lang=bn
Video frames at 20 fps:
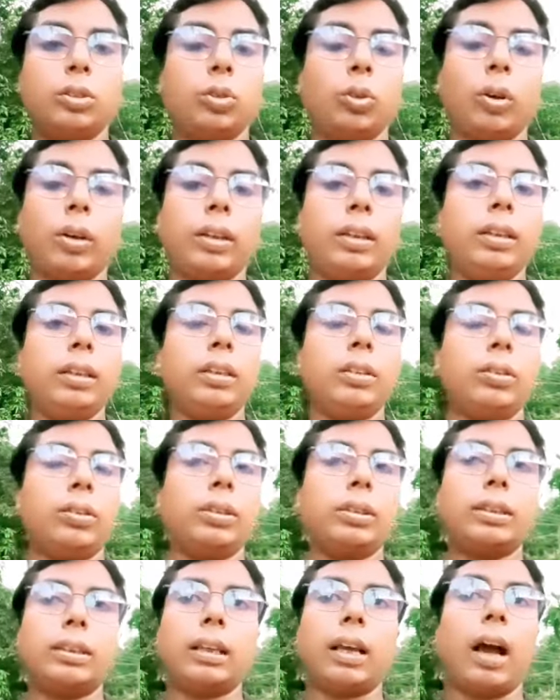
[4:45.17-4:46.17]
জয়নিং
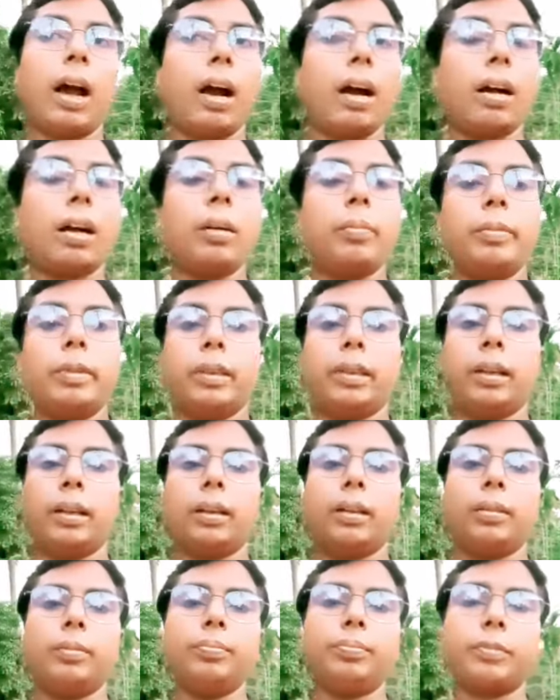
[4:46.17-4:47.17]
রয়েছে
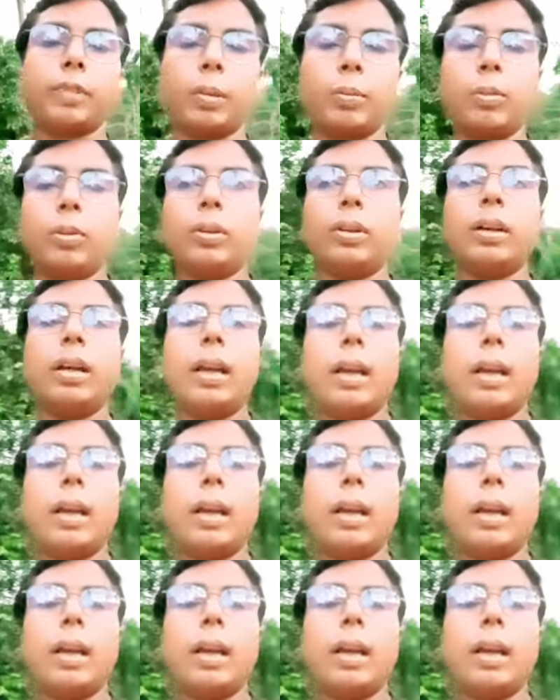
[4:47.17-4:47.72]
আগামীকাল এবং